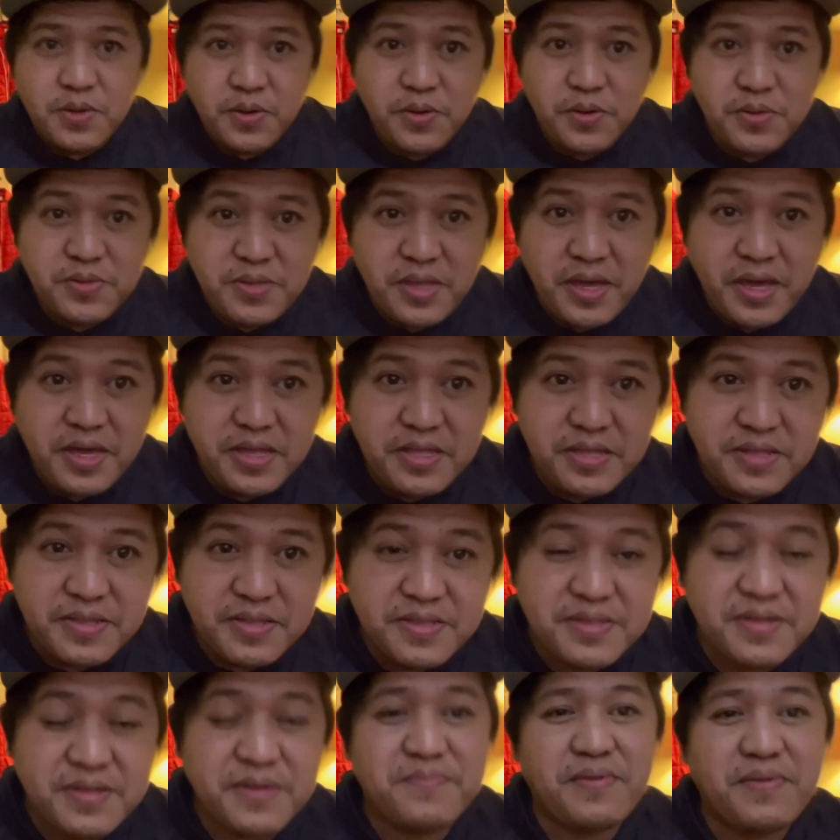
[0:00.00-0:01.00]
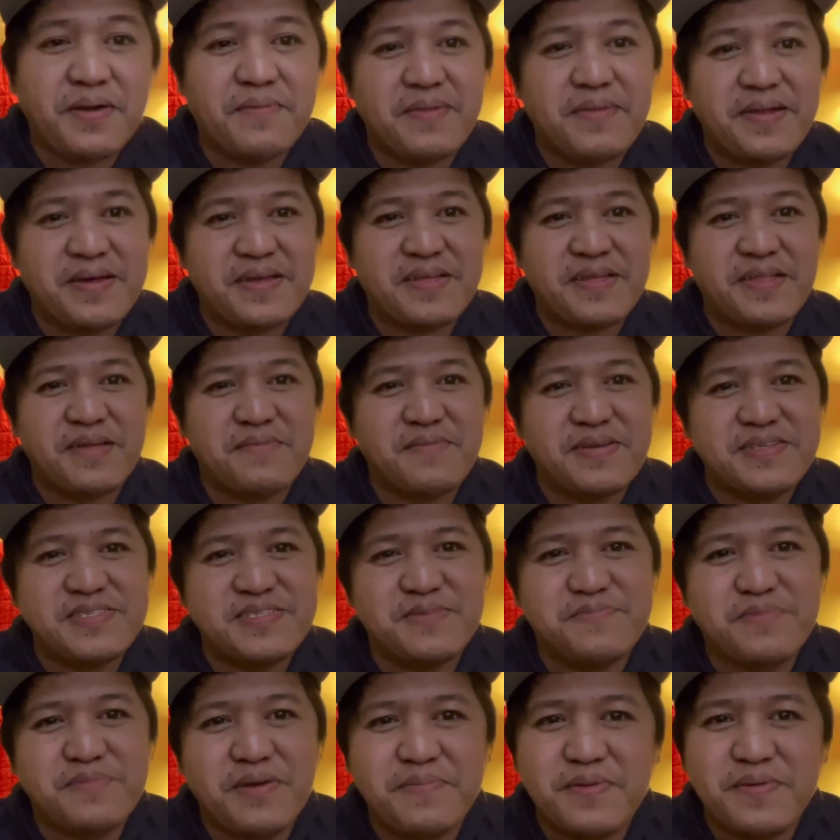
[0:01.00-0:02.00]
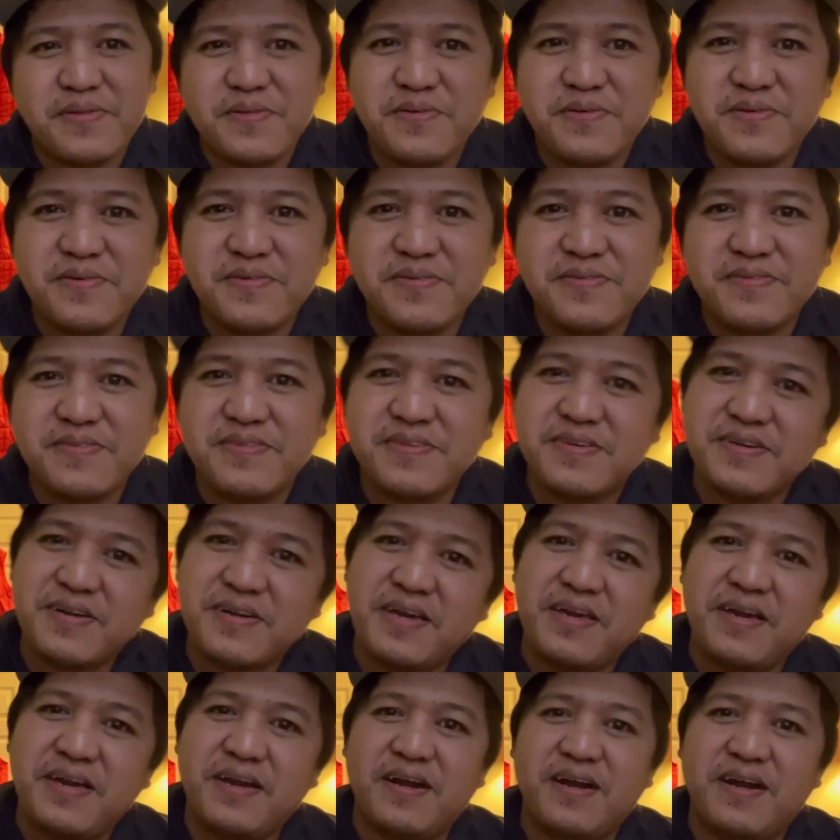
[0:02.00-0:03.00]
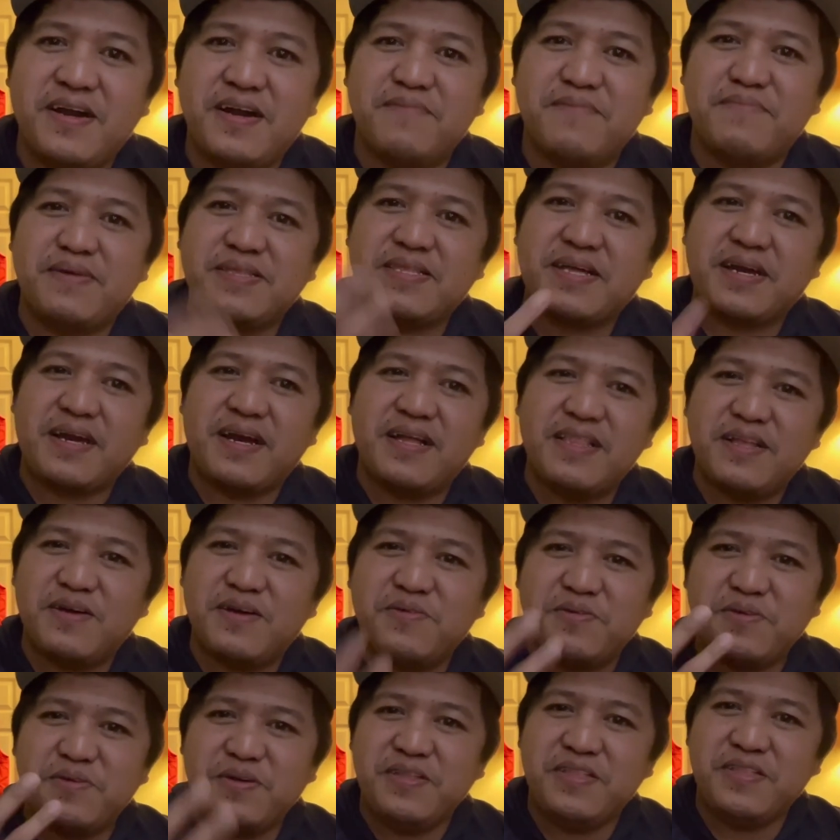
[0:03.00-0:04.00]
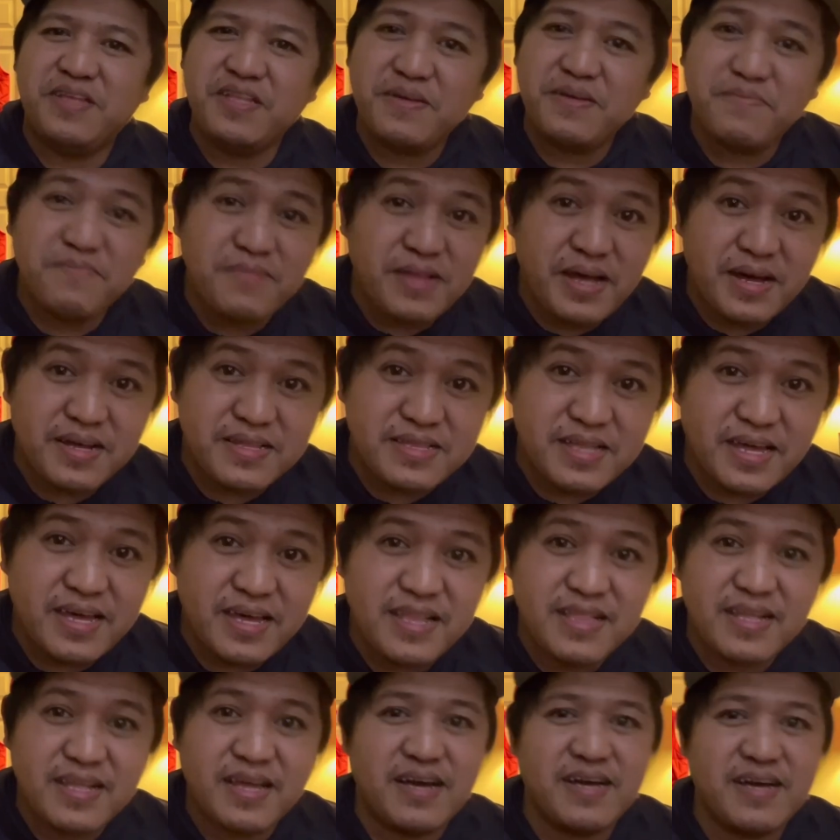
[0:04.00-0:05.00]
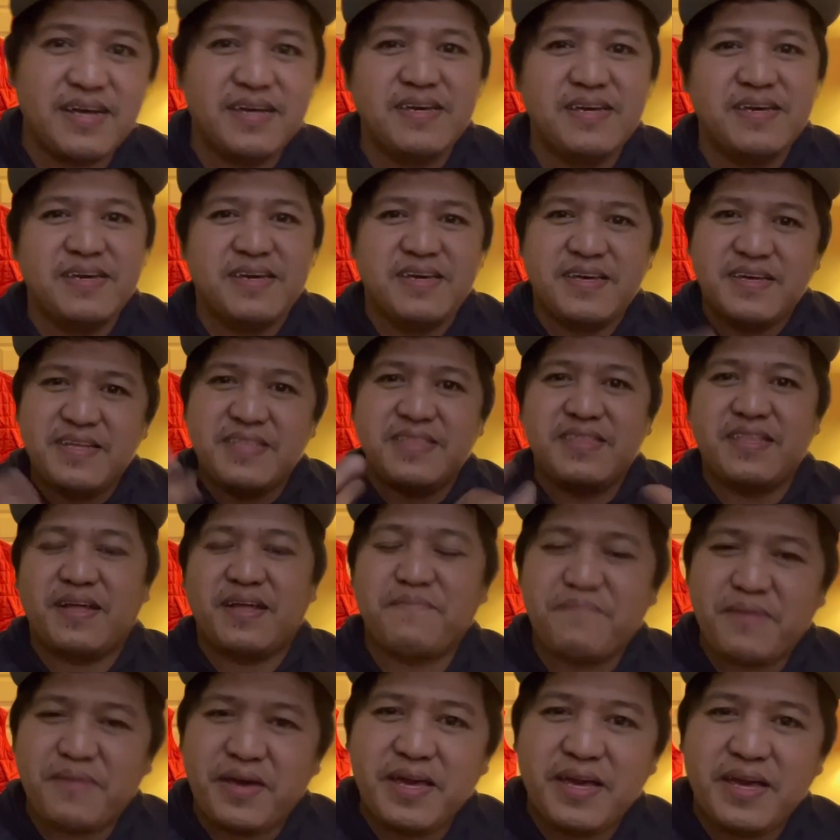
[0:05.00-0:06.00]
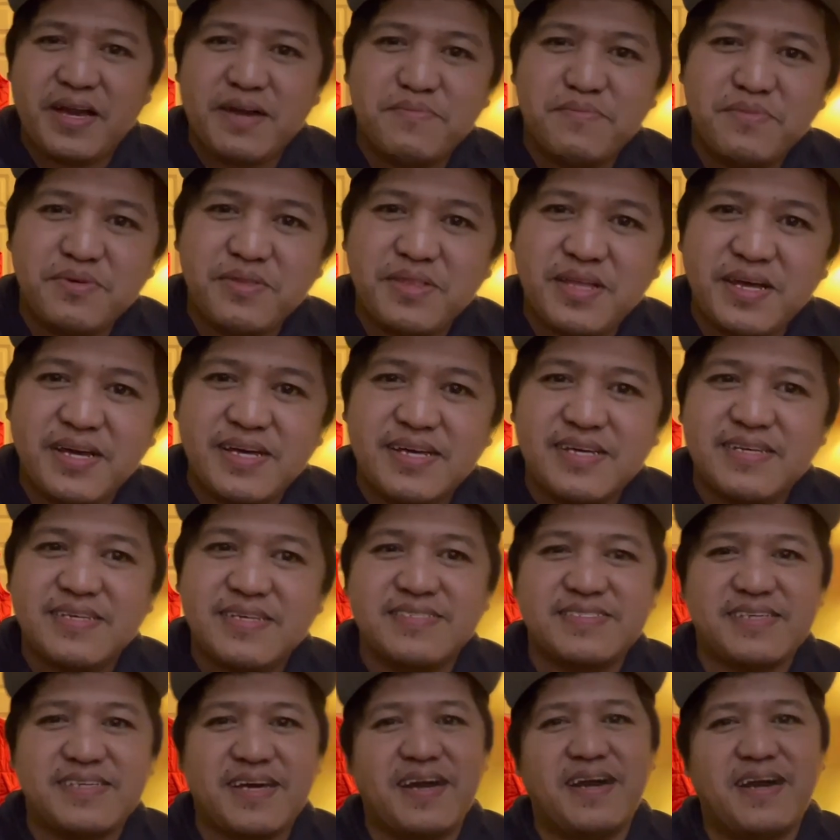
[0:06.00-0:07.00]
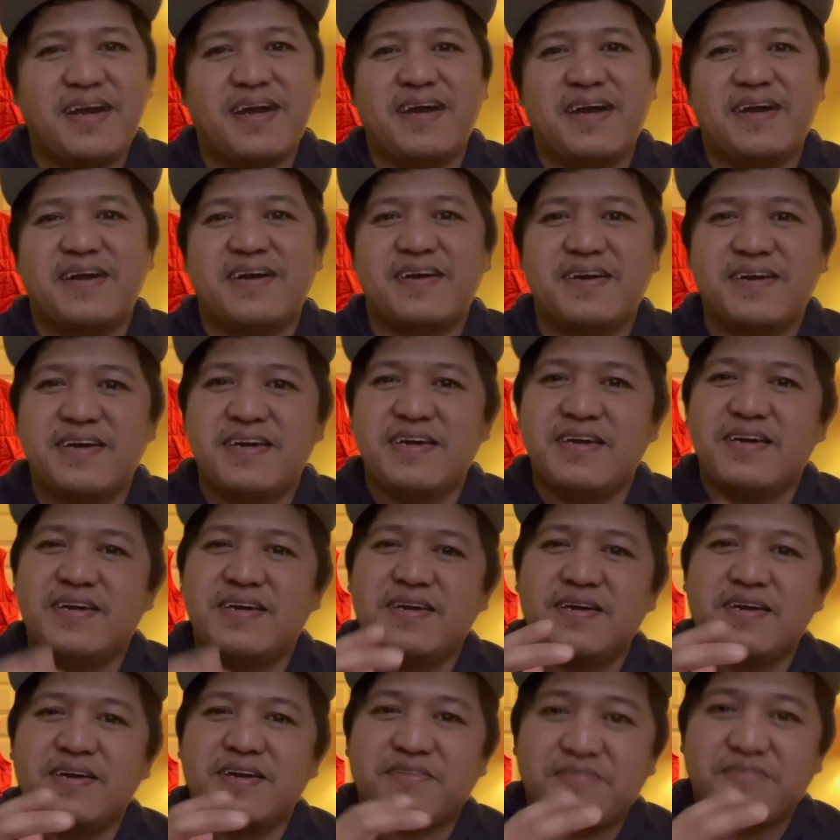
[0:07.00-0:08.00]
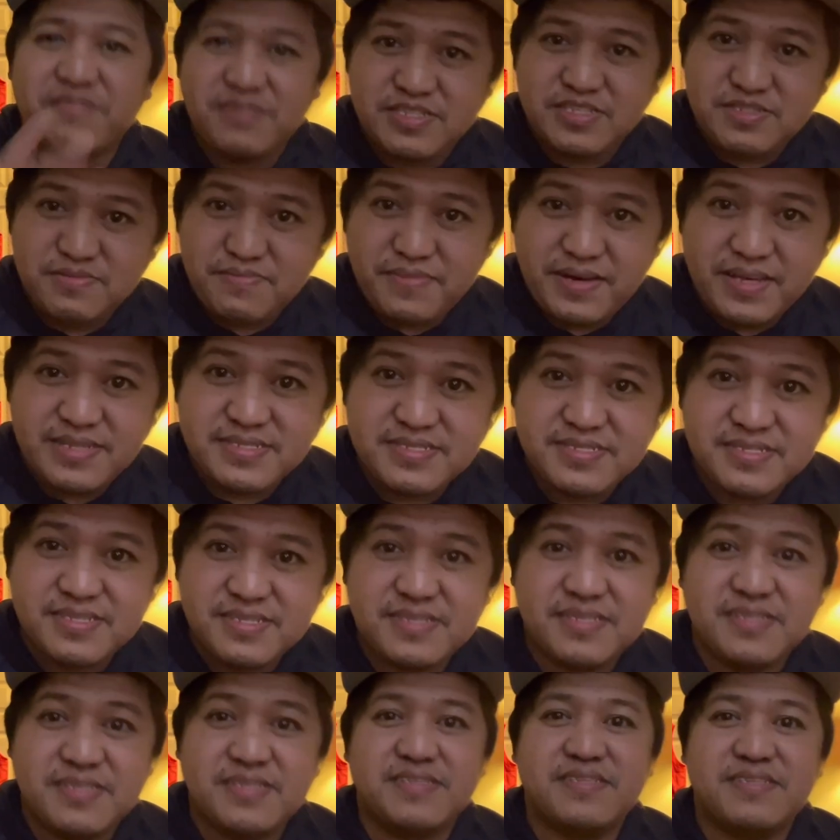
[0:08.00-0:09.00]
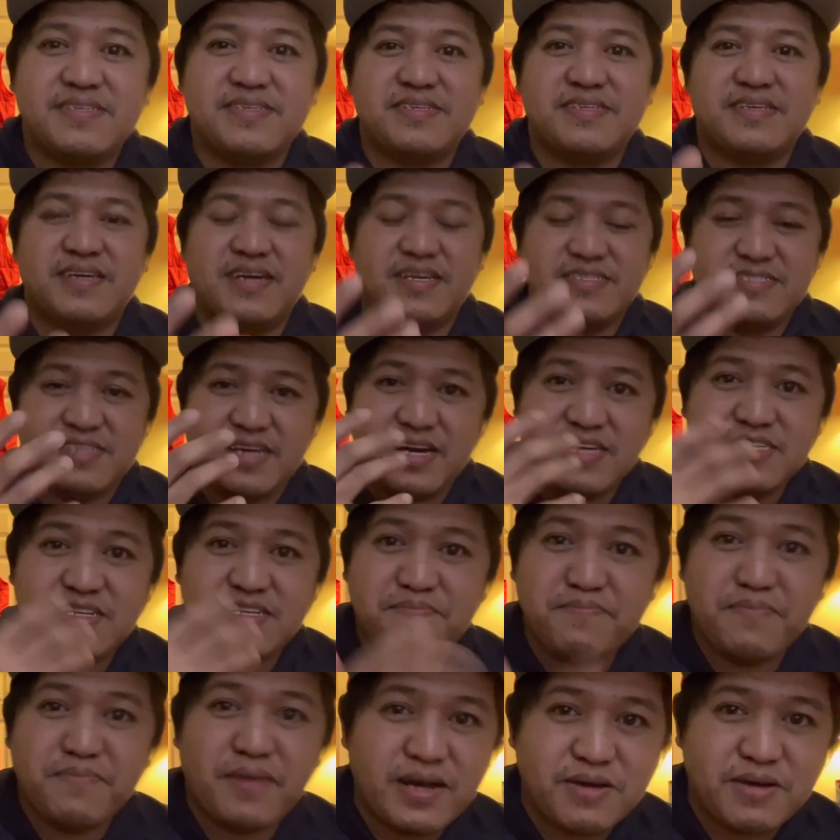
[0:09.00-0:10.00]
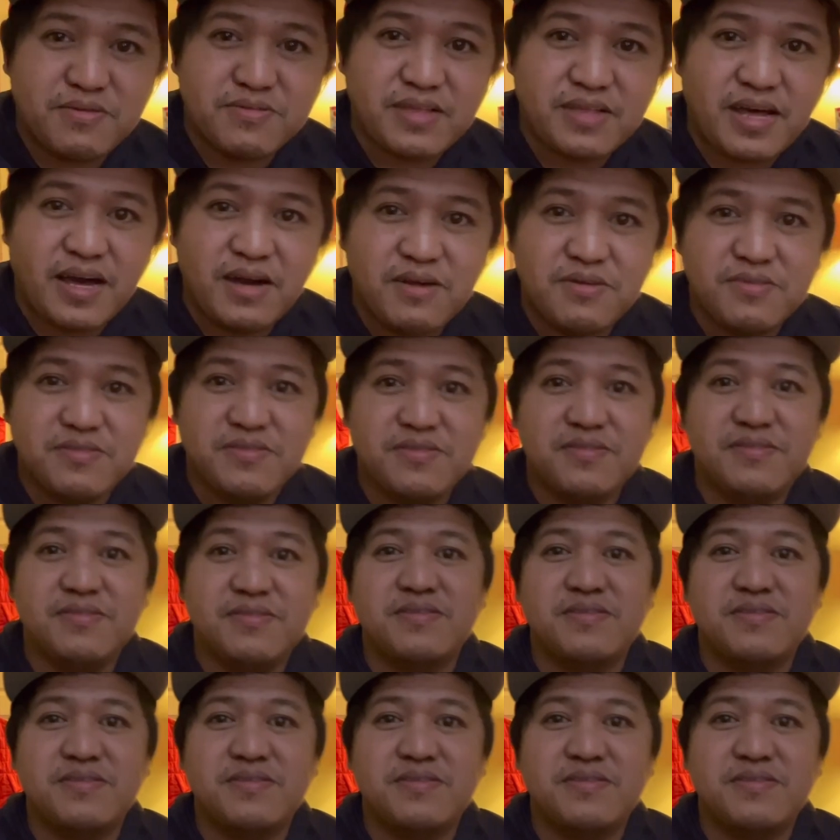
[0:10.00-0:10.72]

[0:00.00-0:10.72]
Good day! Nagbabalik na naman si Papa Dom. Kaya matagal akong hindi nag-vlog dahil nga nagpahinga muna sa Christmas at saka sa bagong taon.